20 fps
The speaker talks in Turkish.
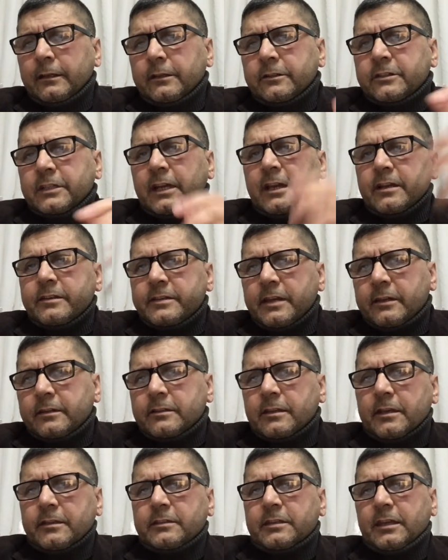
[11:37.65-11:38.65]

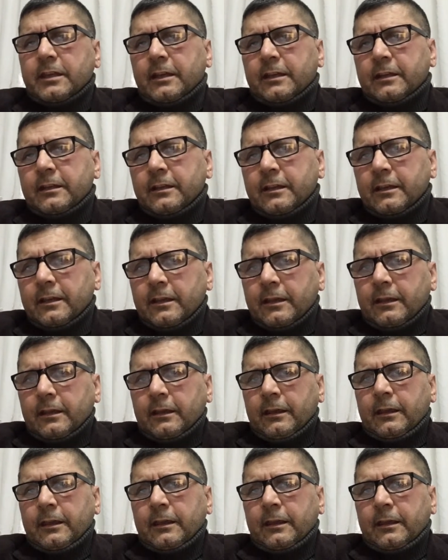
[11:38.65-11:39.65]
gelecekteki e,